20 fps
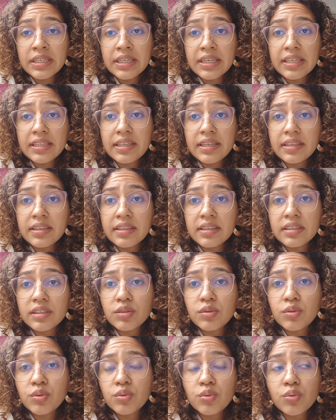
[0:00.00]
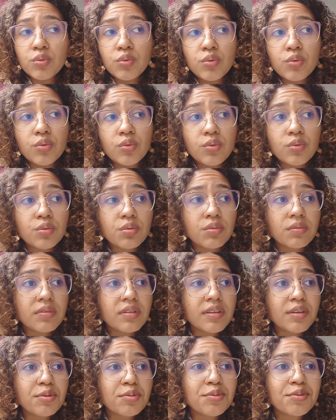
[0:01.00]
Entretanto,
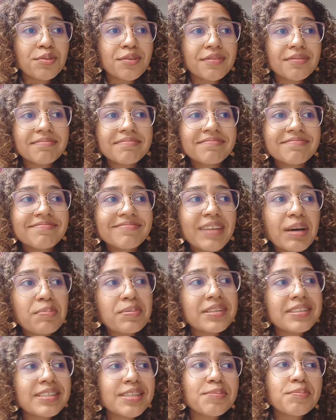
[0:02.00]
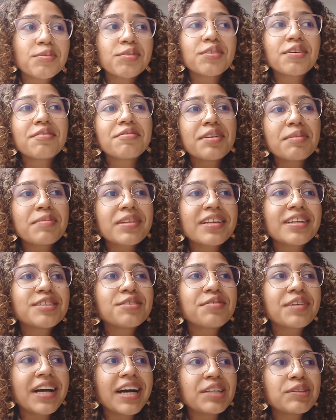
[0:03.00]
eu a princípio eu não havia me
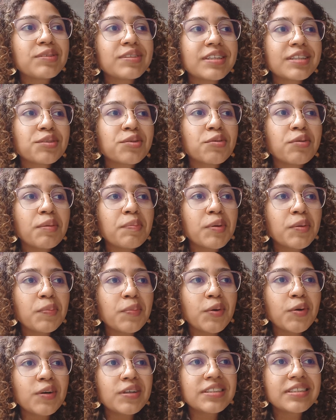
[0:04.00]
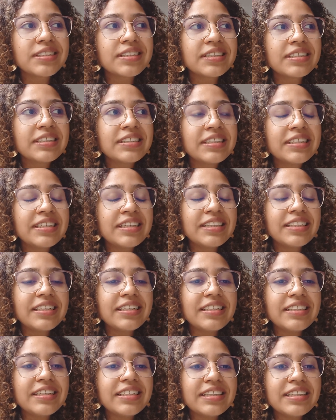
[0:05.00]
identificado tanto com a proposta
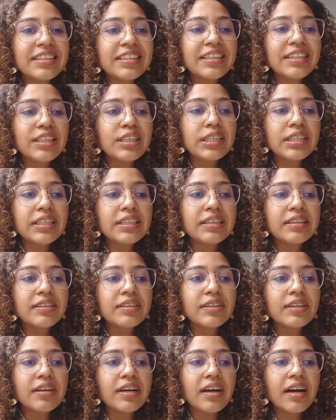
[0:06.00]
e